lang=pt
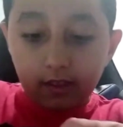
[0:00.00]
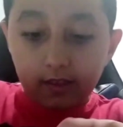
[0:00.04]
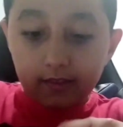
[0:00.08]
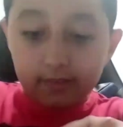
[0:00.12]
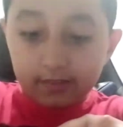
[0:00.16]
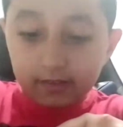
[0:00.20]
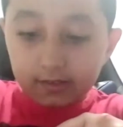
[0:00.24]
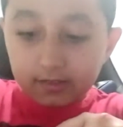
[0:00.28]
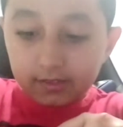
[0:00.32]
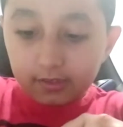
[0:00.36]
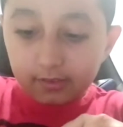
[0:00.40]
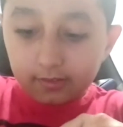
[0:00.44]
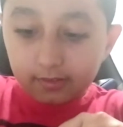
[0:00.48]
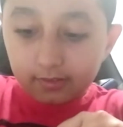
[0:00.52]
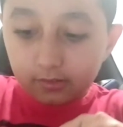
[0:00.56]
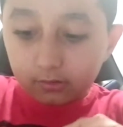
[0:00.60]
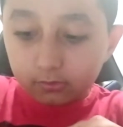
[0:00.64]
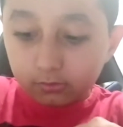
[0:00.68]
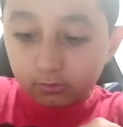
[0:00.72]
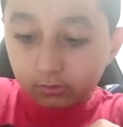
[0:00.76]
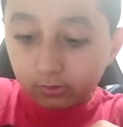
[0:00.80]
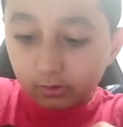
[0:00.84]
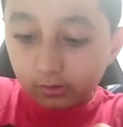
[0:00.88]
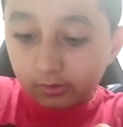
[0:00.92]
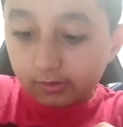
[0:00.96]
Essa aqui
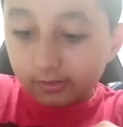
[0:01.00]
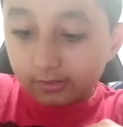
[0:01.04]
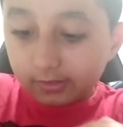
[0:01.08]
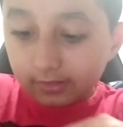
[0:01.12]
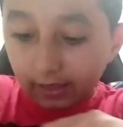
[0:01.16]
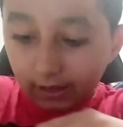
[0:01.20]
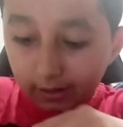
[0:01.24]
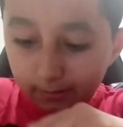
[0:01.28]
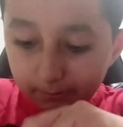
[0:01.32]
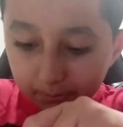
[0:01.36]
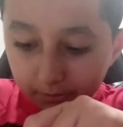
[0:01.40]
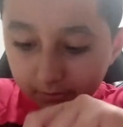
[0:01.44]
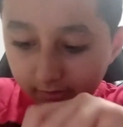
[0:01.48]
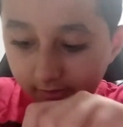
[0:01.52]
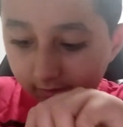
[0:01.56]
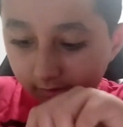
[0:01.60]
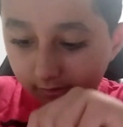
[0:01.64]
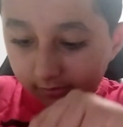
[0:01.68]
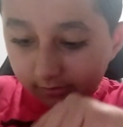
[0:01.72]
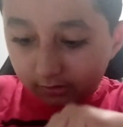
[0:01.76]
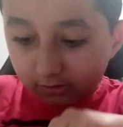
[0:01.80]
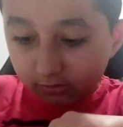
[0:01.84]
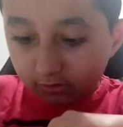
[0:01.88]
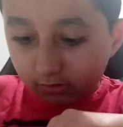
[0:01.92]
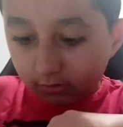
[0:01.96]
são os lápis que
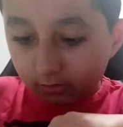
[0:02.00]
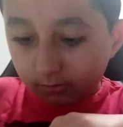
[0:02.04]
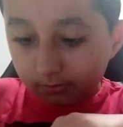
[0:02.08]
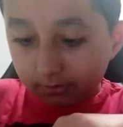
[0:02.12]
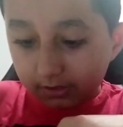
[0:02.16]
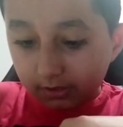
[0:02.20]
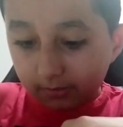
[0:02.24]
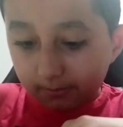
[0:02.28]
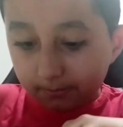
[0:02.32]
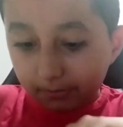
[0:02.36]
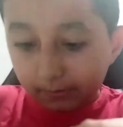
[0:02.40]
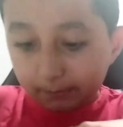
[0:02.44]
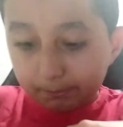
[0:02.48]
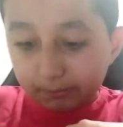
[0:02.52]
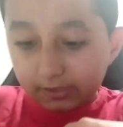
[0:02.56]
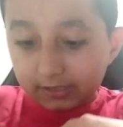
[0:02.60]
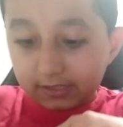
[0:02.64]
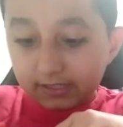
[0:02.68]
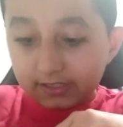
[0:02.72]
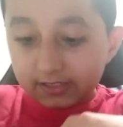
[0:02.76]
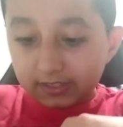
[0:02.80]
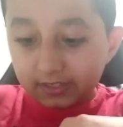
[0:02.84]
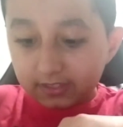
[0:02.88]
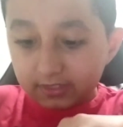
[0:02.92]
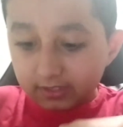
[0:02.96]
a gente compra em
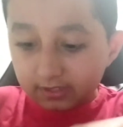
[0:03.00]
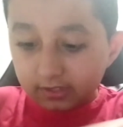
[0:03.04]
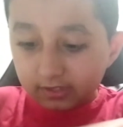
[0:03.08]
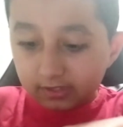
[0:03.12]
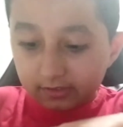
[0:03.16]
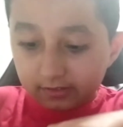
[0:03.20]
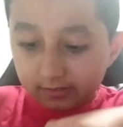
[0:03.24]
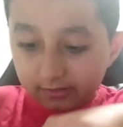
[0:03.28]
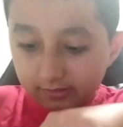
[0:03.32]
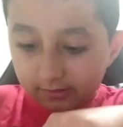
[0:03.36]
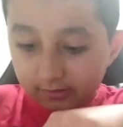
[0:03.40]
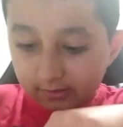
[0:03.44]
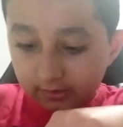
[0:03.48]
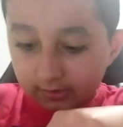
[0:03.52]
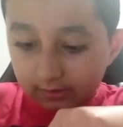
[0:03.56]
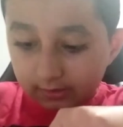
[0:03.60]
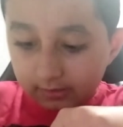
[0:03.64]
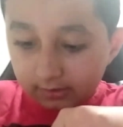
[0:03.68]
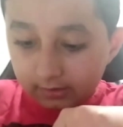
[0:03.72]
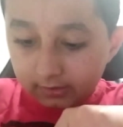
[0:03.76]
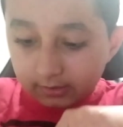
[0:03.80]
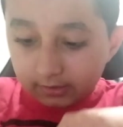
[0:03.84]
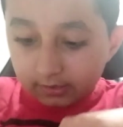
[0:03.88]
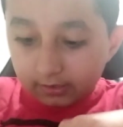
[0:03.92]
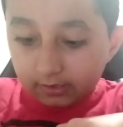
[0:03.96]
papelaria
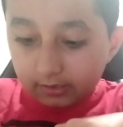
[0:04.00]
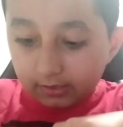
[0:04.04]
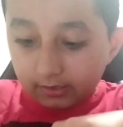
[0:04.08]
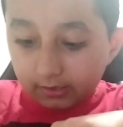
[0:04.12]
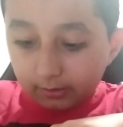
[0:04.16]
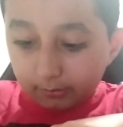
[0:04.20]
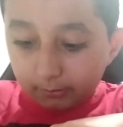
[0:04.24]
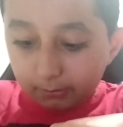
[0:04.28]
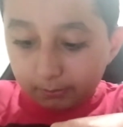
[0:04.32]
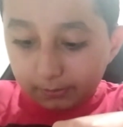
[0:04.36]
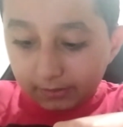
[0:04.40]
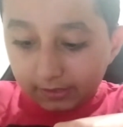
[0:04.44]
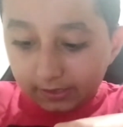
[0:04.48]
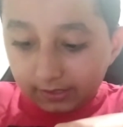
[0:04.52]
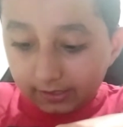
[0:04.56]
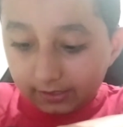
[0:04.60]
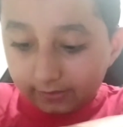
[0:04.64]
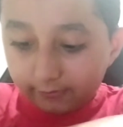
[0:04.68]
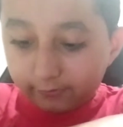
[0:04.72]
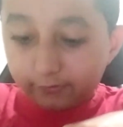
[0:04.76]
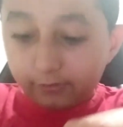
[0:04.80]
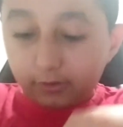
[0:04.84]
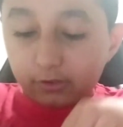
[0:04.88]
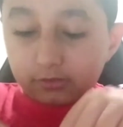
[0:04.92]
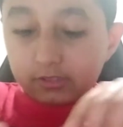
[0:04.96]

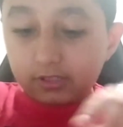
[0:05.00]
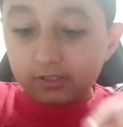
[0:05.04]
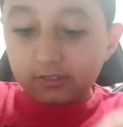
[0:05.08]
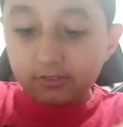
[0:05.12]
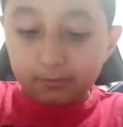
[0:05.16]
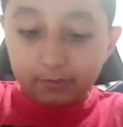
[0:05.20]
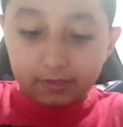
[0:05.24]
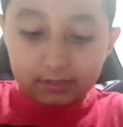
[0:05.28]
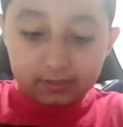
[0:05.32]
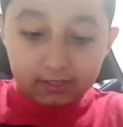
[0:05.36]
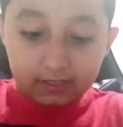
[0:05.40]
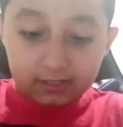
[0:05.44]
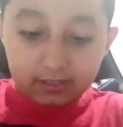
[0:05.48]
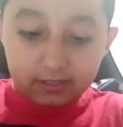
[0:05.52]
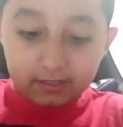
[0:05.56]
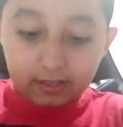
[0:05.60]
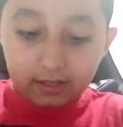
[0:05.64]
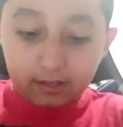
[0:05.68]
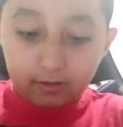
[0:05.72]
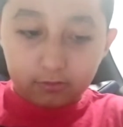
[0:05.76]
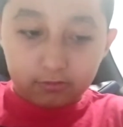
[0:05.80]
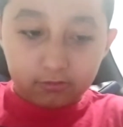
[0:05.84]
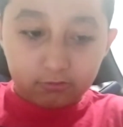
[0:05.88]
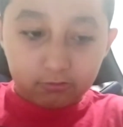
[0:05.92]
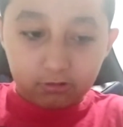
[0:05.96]
para volta de
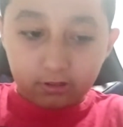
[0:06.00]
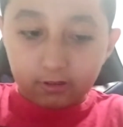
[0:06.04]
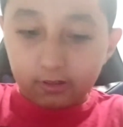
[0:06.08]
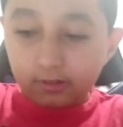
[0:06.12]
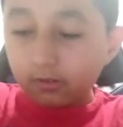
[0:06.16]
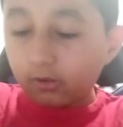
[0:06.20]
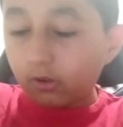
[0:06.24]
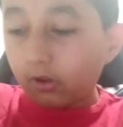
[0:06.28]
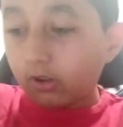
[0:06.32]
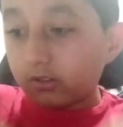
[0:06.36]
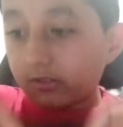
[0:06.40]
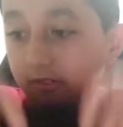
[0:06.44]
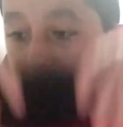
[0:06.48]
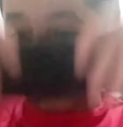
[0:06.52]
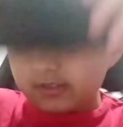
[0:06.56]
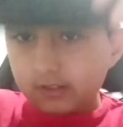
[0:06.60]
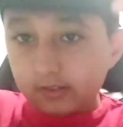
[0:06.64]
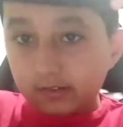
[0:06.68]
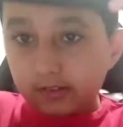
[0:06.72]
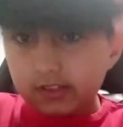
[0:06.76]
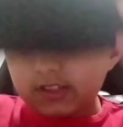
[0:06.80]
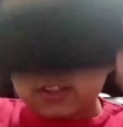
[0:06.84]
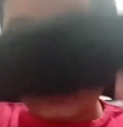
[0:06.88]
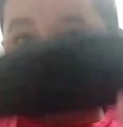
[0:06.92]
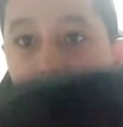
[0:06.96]
material de escola.
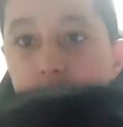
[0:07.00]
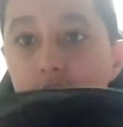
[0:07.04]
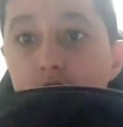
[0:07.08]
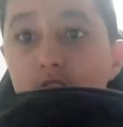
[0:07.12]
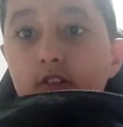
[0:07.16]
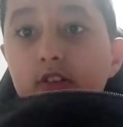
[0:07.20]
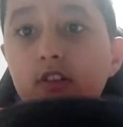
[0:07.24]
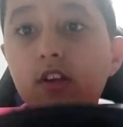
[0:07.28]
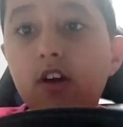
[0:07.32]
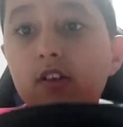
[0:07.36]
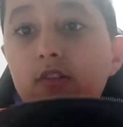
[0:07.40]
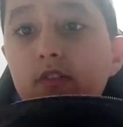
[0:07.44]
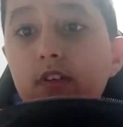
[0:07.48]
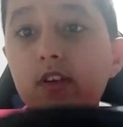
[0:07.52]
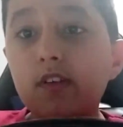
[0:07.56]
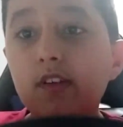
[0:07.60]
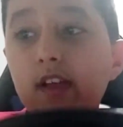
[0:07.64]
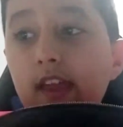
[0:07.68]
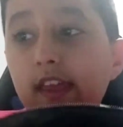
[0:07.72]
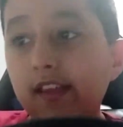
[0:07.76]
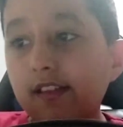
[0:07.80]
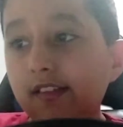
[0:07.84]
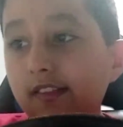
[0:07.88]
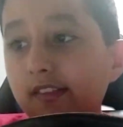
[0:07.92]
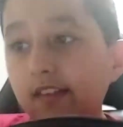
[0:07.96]
Então, aqui eu coloco
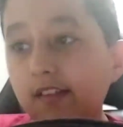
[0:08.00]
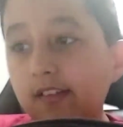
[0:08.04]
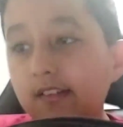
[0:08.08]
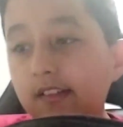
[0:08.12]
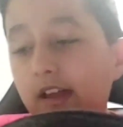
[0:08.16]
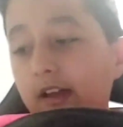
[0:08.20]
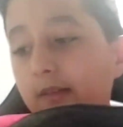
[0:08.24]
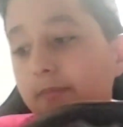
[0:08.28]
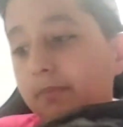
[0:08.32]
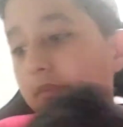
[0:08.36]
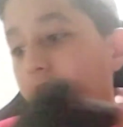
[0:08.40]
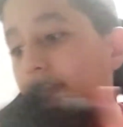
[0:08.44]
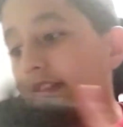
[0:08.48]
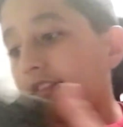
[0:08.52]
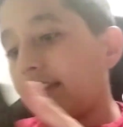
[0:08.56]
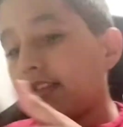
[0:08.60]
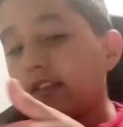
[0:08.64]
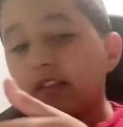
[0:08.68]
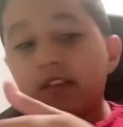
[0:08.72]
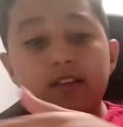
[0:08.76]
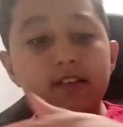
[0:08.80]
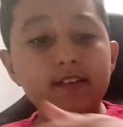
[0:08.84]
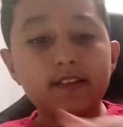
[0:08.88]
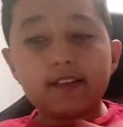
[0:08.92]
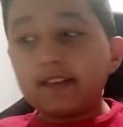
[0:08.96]
esses lápis.
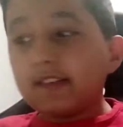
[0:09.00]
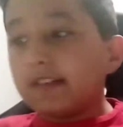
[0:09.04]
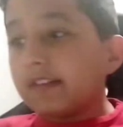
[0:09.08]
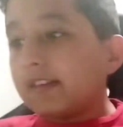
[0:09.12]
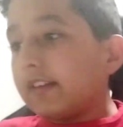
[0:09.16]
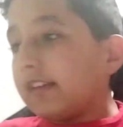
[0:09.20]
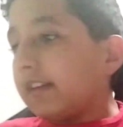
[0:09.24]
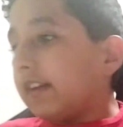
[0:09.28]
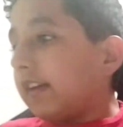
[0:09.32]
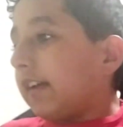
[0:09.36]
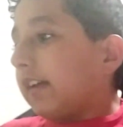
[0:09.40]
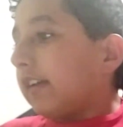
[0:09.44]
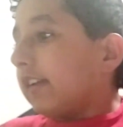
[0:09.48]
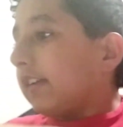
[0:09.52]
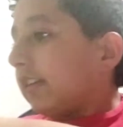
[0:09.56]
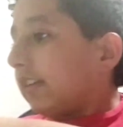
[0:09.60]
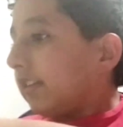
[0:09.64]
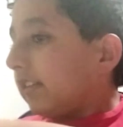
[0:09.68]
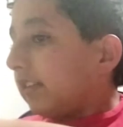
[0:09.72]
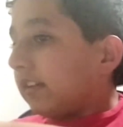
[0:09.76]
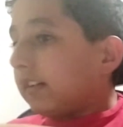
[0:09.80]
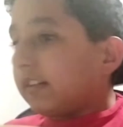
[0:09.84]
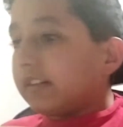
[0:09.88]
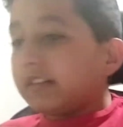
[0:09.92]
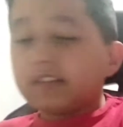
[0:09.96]

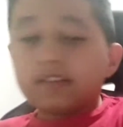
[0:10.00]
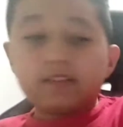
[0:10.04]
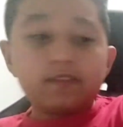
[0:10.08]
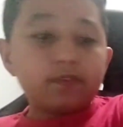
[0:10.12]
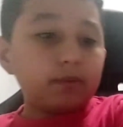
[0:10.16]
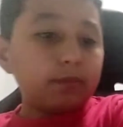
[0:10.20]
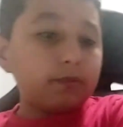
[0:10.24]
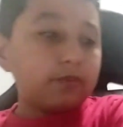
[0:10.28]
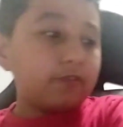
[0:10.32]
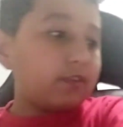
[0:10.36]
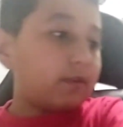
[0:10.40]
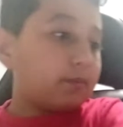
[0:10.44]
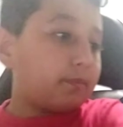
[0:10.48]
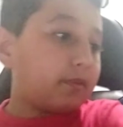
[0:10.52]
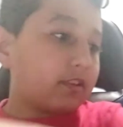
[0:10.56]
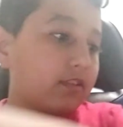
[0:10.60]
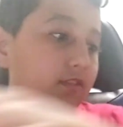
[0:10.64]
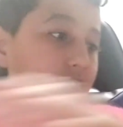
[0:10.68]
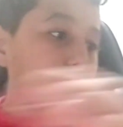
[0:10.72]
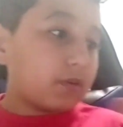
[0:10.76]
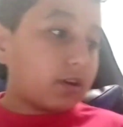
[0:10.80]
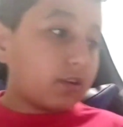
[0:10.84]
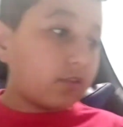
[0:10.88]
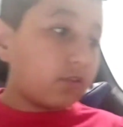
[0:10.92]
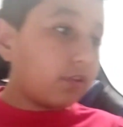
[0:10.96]
Ah, vamos ver
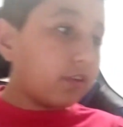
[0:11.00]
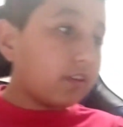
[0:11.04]
mais alguma